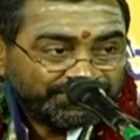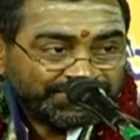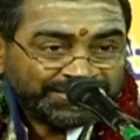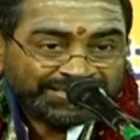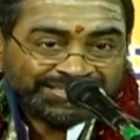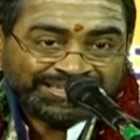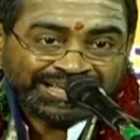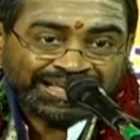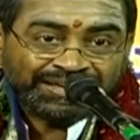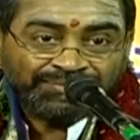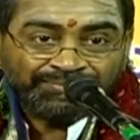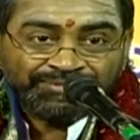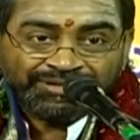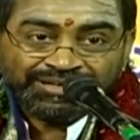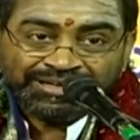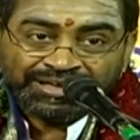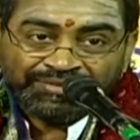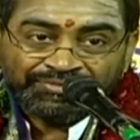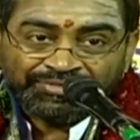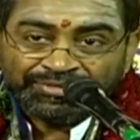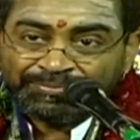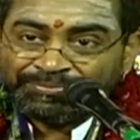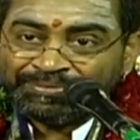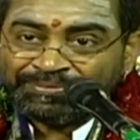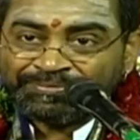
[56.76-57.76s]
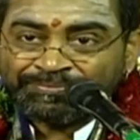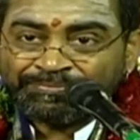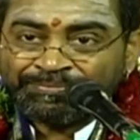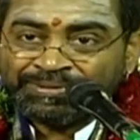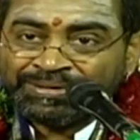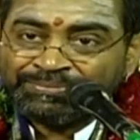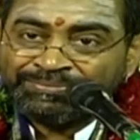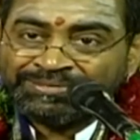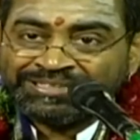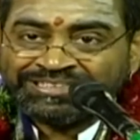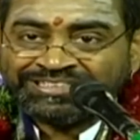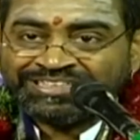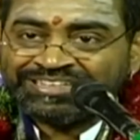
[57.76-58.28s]
మీ టైమింగ్ ఎంత
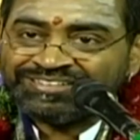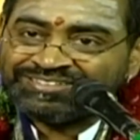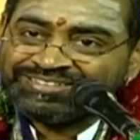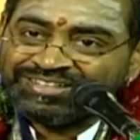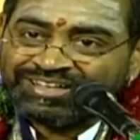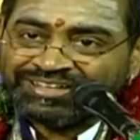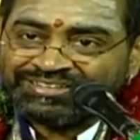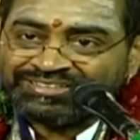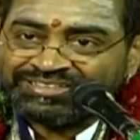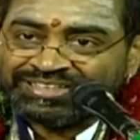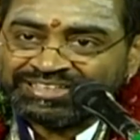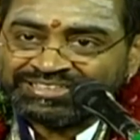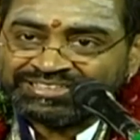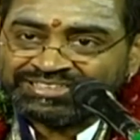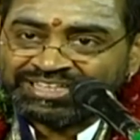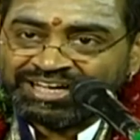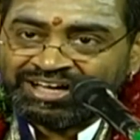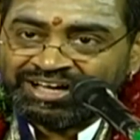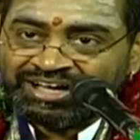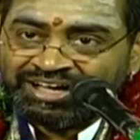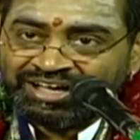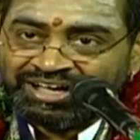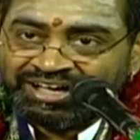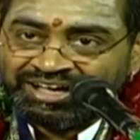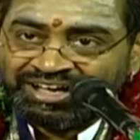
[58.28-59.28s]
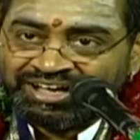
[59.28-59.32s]
పెర్మిట్ చేస్తే అంత చా